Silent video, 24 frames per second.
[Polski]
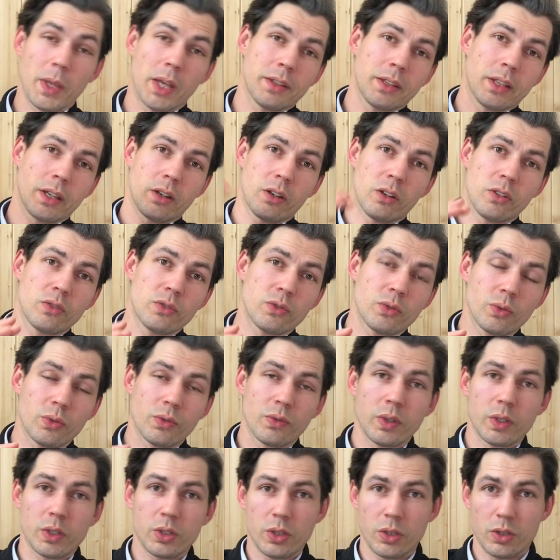a na końcu
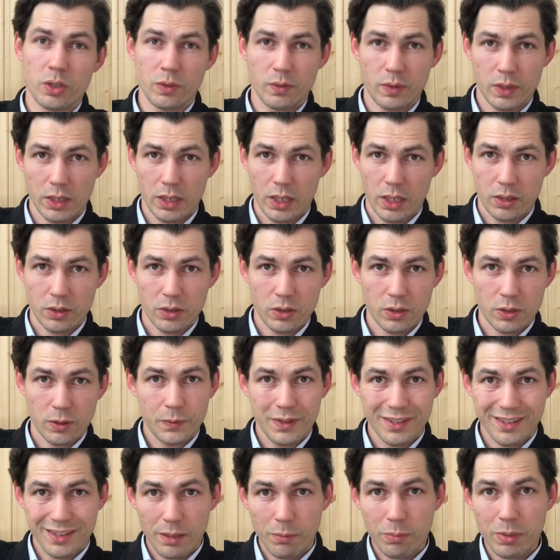219.
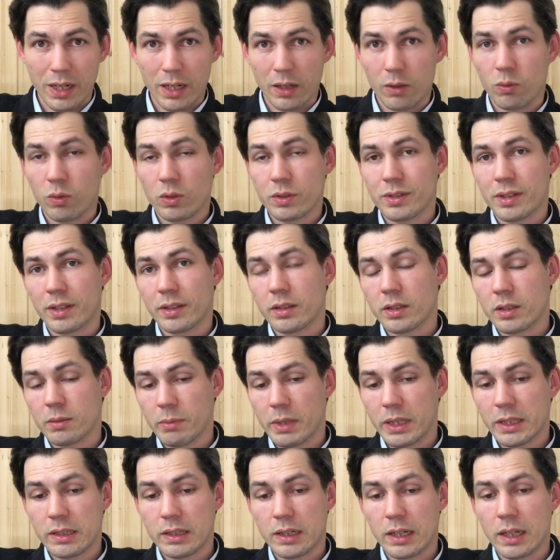Zabrakło
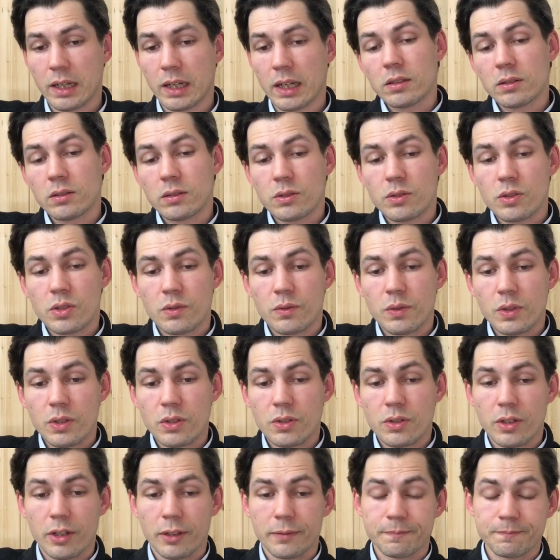centymetra. No
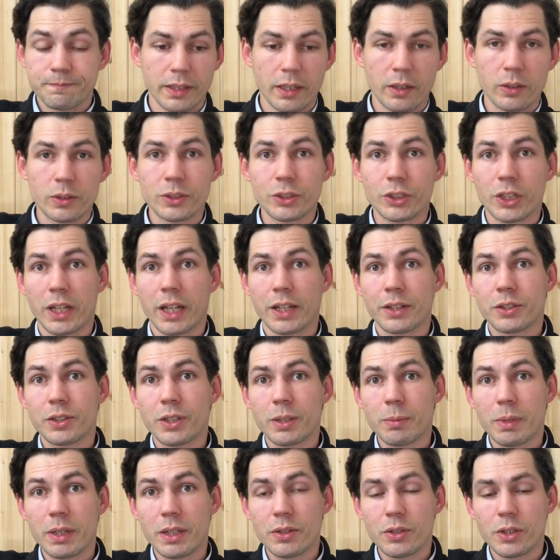oczywiście tego strzelać
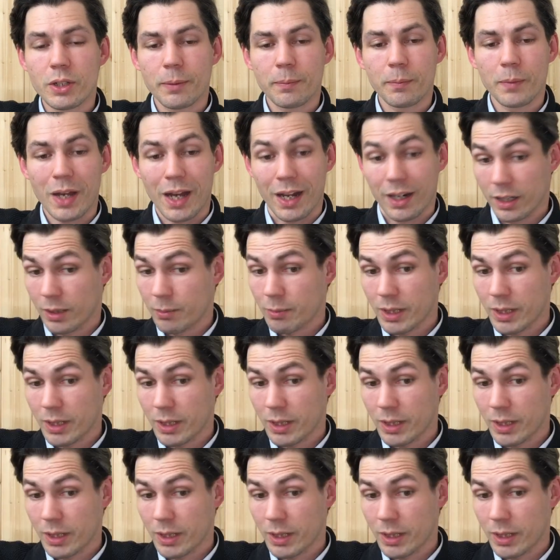nie będzie, ale